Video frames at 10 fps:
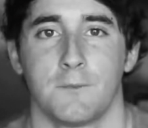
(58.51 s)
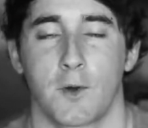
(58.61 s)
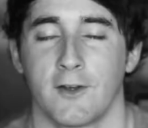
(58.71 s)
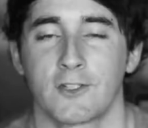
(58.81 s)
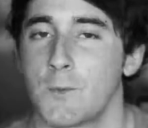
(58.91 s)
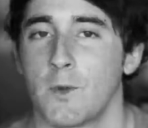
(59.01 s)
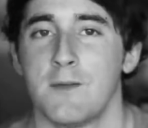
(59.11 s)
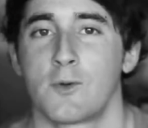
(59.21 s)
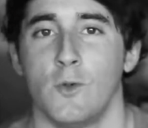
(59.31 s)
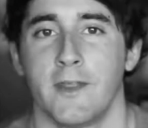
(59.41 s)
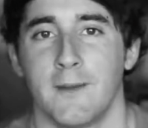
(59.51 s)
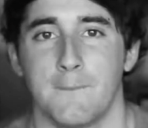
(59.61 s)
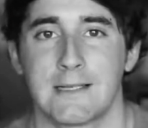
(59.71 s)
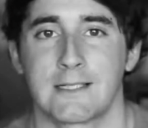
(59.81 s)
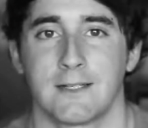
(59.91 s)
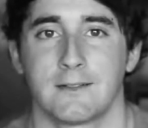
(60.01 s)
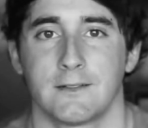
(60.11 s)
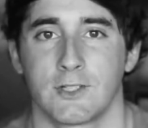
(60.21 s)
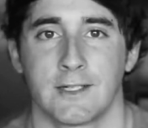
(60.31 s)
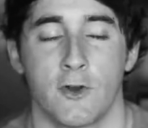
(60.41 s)
Porque no se pueden producir en masa.
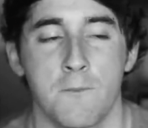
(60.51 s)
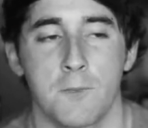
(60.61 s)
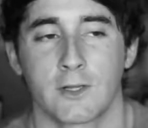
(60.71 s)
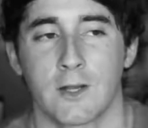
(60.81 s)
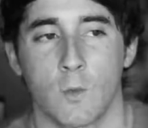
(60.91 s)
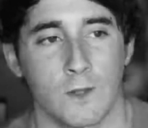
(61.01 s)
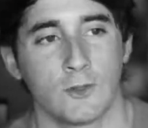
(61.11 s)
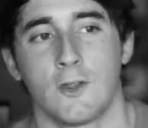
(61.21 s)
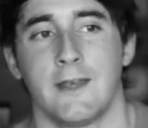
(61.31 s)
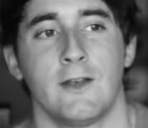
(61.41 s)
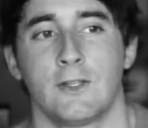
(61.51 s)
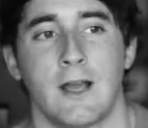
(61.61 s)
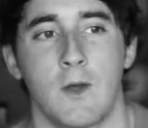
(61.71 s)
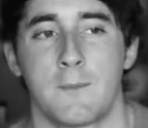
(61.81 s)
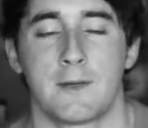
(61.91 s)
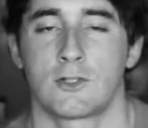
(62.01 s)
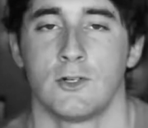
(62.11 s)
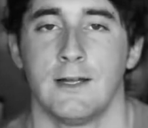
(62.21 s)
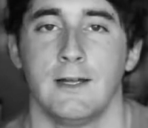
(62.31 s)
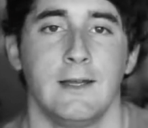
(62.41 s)
O sea, no importa cuánto dinero tenga una
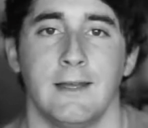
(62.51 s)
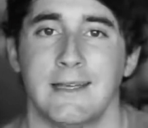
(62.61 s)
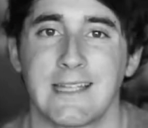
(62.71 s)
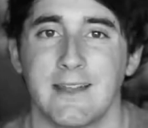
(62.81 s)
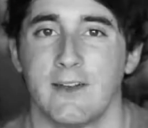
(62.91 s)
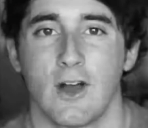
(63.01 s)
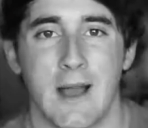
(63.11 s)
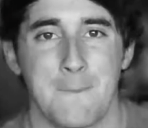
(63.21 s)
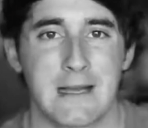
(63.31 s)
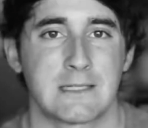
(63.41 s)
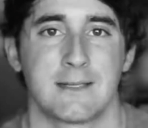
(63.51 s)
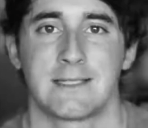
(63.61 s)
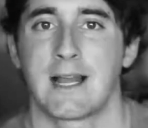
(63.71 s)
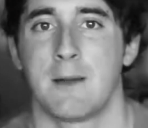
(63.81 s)
persona, ese dinero jamás va a ser